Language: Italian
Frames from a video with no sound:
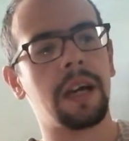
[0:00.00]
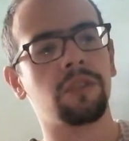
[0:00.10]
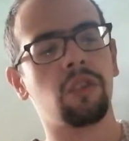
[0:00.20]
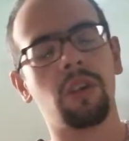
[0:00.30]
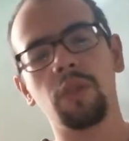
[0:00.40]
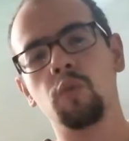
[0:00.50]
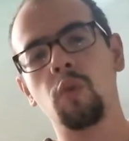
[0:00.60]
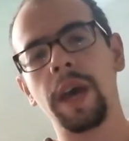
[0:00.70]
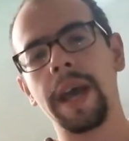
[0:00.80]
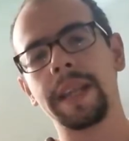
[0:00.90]
giocano a
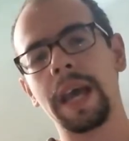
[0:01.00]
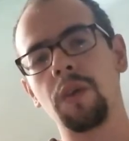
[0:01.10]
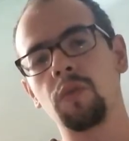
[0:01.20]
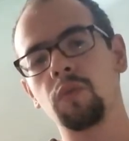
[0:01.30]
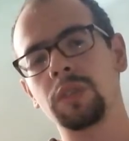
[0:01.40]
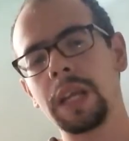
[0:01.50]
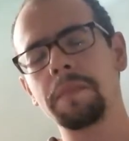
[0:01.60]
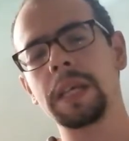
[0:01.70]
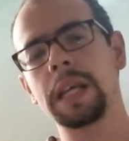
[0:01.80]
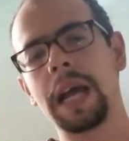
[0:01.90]
2 ed è un
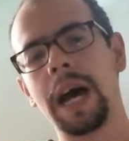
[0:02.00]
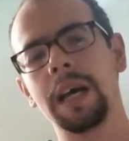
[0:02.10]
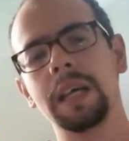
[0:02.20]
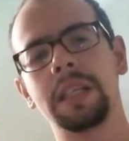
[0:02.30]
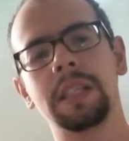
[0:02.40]
3000